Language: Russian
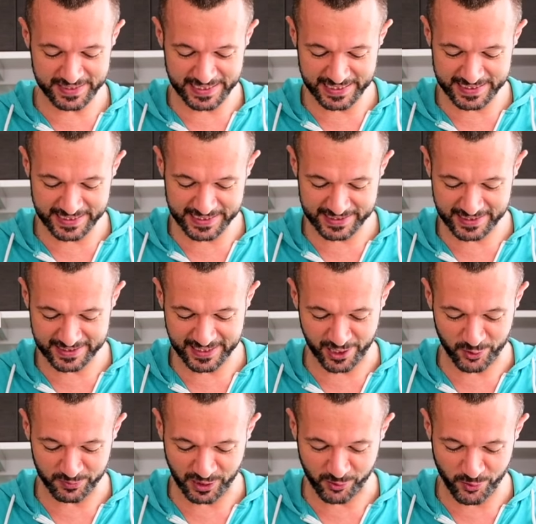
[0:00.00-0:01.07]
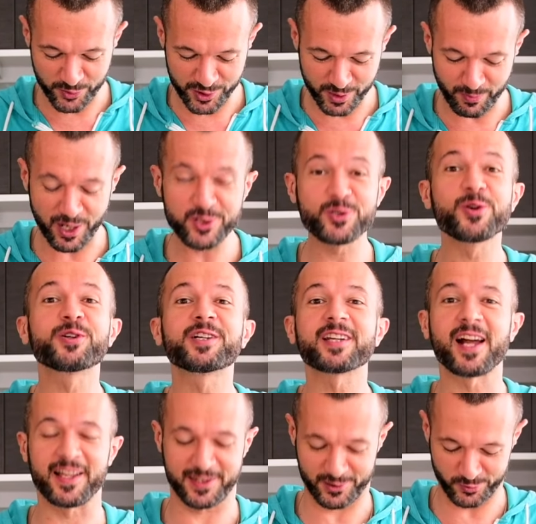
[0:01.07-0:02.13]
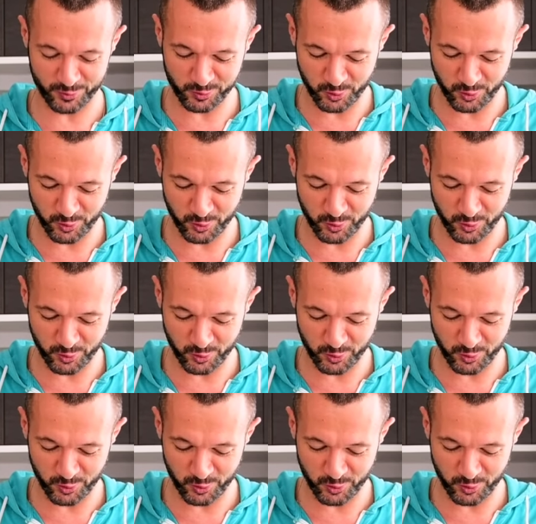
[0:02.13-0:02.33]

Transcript: и в середине создаем такой небольшой кратер,